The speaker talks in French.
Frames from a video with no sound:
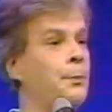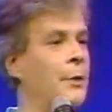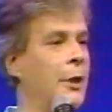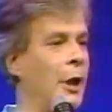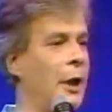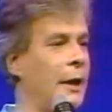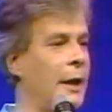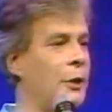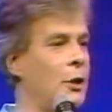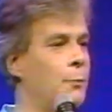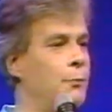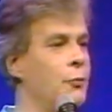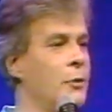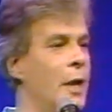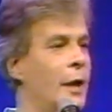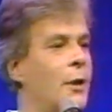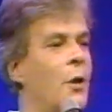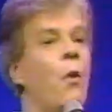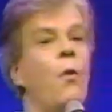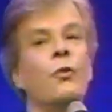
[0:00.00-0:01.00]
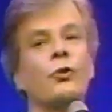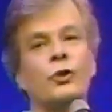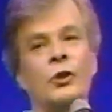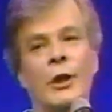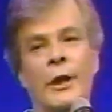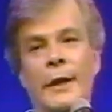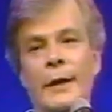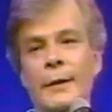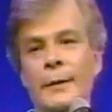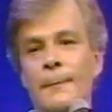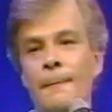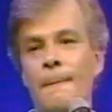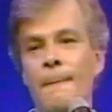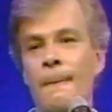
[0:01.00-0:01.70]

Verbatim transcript: croquettes de poulet congelées.